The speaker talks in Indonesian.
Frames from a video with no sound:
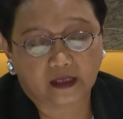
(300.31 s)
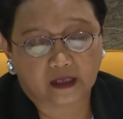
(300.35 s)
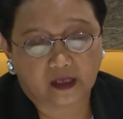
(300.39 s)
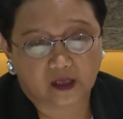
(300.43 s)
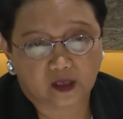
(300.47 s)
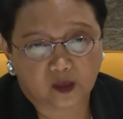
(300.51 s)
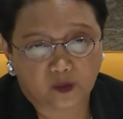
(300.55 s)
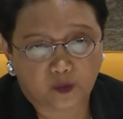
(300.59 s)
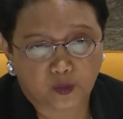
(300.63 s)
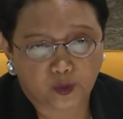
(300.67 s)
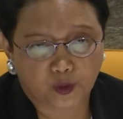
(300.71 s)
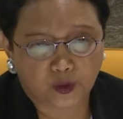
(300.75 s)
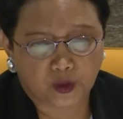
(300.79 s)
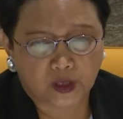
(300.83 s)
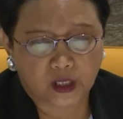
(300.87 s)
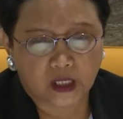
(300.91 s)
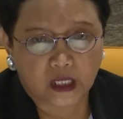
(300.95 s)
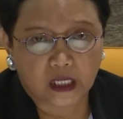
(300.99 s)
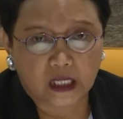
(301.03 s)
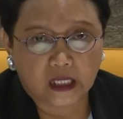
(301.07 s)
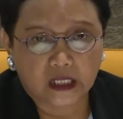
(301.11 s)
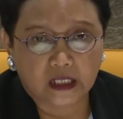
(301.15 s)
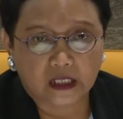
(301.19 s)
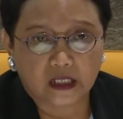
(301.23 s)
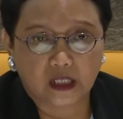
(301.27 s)
uh, tersebut.
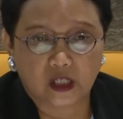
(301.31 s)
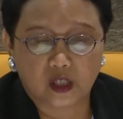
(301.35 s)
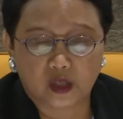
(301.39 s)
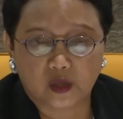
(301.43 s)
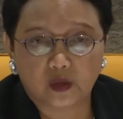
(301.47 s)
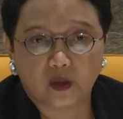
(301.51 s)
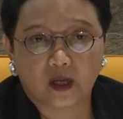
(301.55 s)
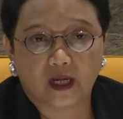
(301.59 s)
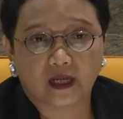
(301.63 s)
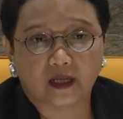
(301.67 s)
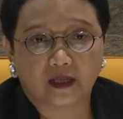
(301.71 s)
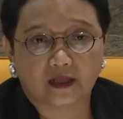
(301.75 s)
Isu yang